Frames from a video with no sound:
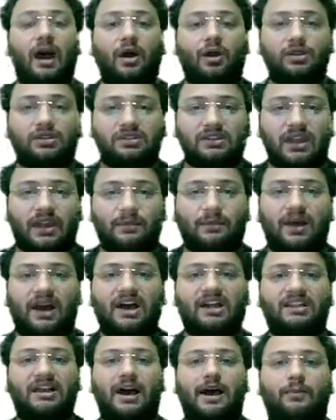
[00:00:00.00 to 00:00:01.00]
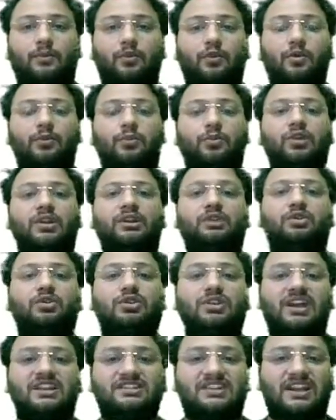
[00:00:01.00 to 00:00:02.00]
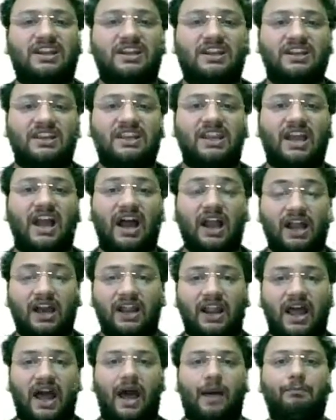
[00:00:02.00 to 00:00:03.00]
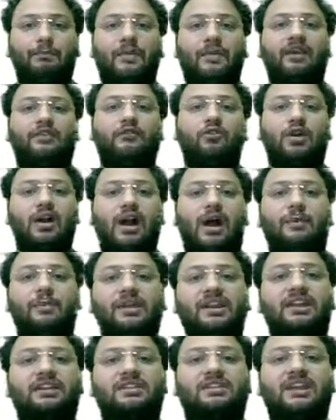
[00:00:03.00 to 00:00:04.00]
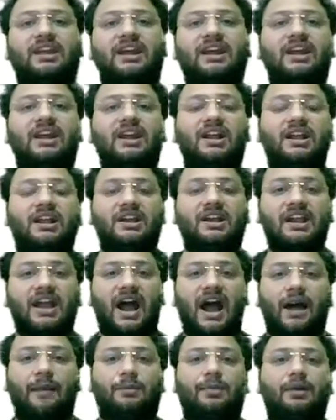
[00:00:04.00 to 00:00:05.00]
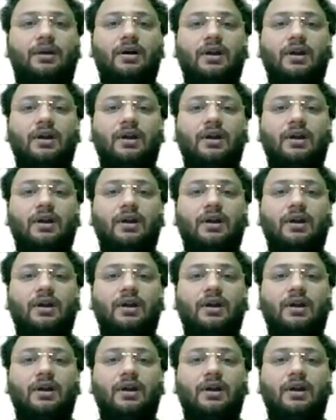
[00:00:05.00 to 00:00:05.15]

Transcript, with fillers: उसके बाद आपको पूरी दुनिया जानेगी अगर आप में वो काबिलियत है कि आप